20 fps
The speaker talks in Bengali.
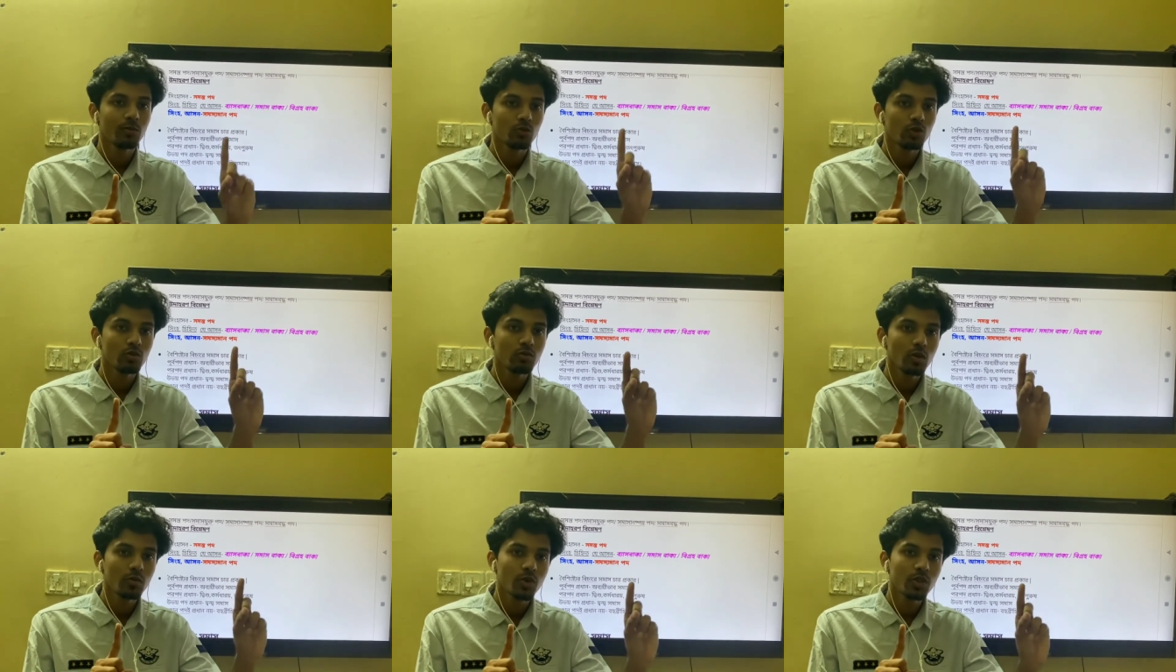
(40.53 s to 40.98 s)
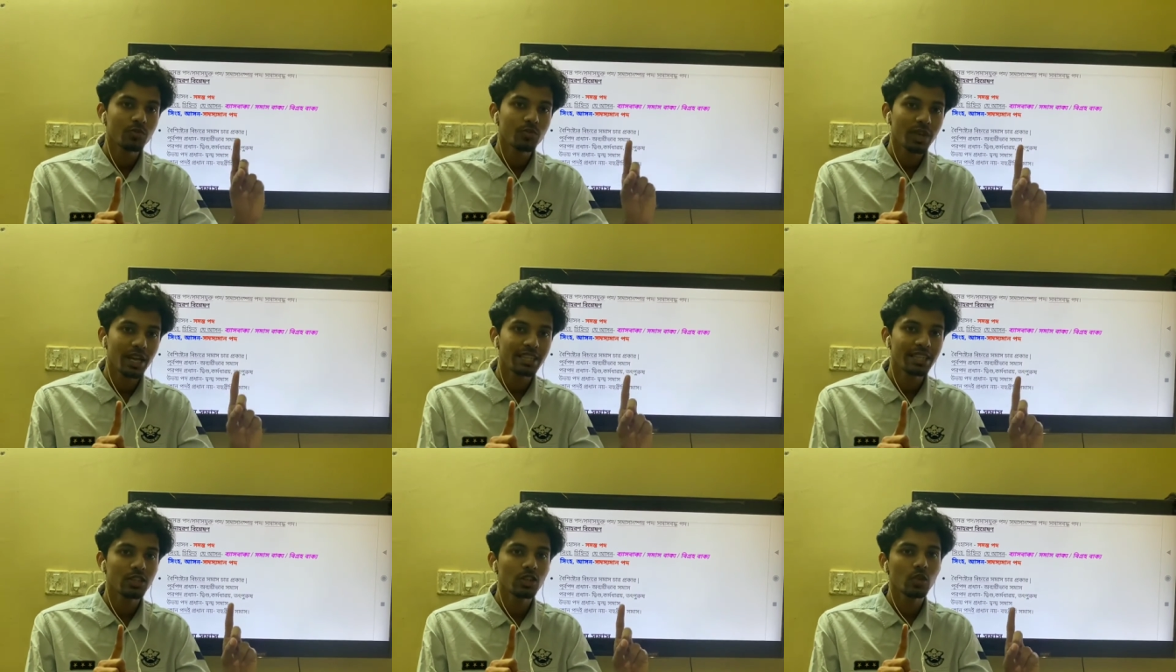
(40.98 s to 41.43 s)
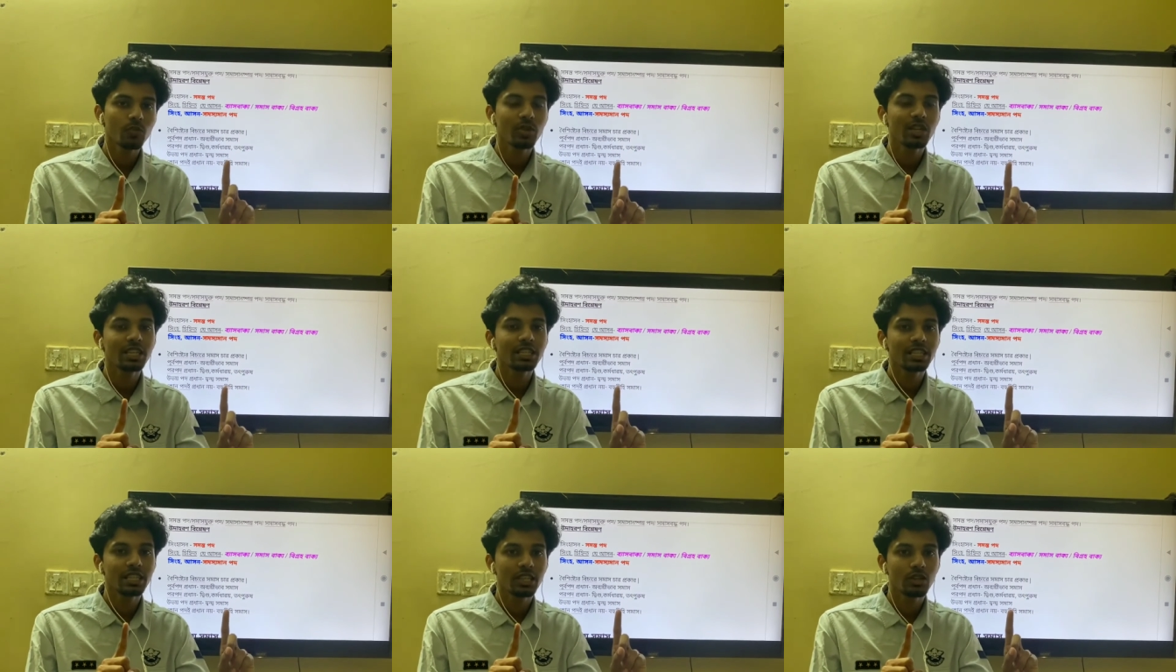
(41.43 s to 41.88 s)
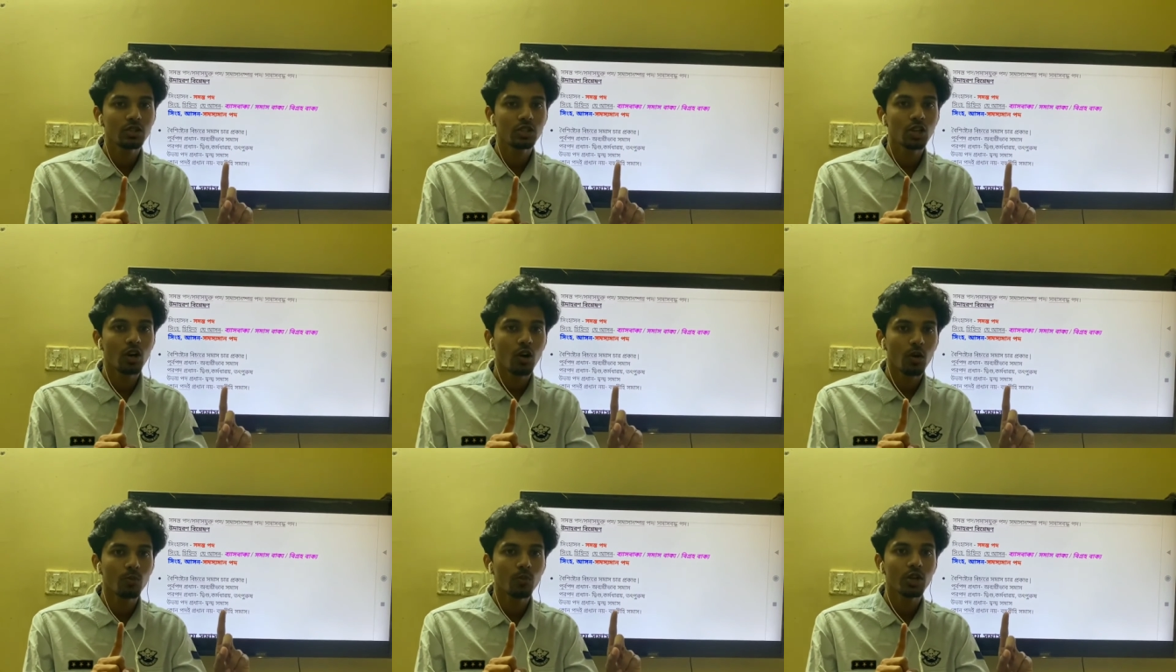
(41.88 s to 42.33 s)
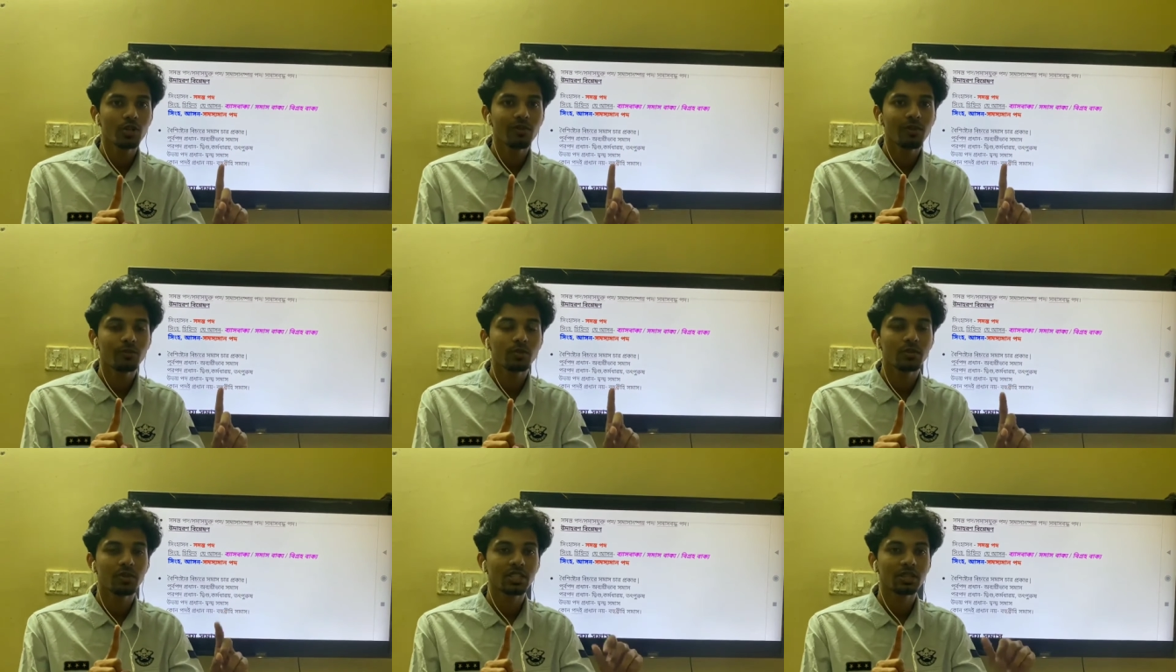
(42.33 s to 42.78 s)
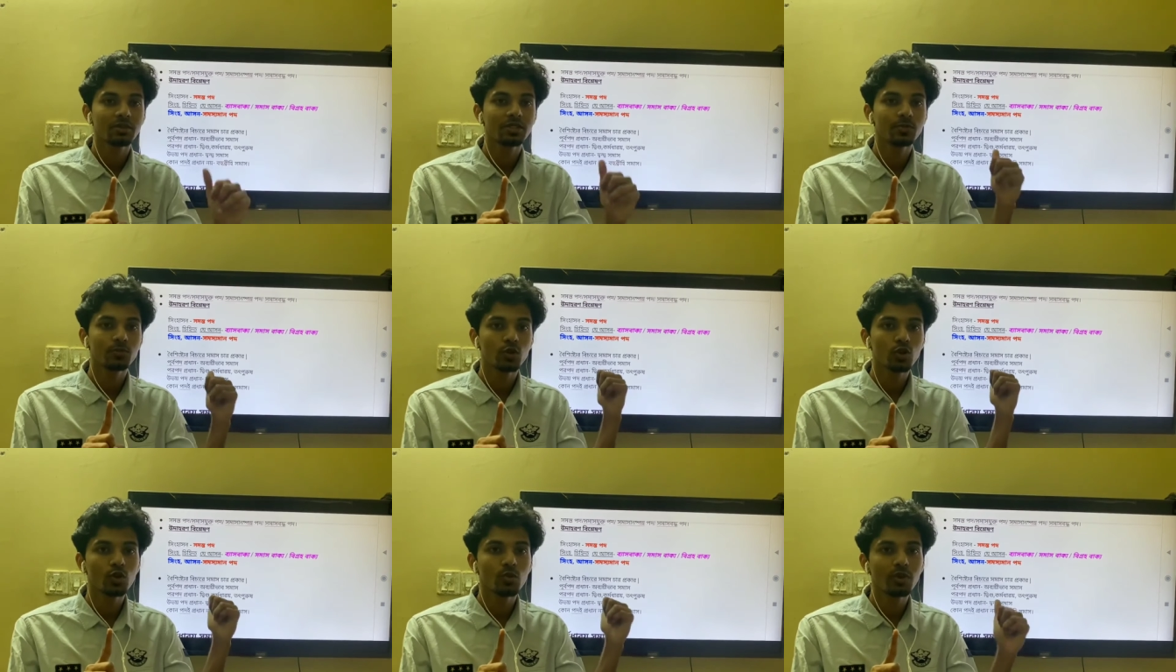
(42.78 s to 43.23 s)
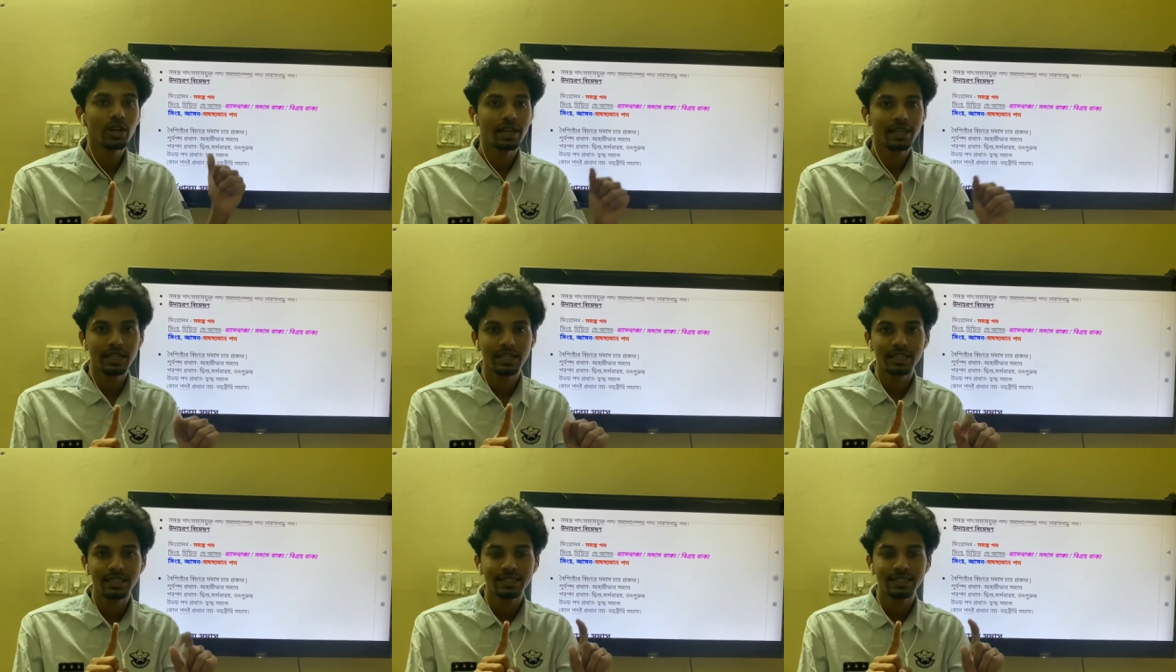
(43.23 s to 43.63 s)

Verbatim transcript: পূর্বপদ প্রাধান্য পেলে সেটা হচ্ছে অব্যয়ভাব সমাস আমাদের প্রথম লাইনটা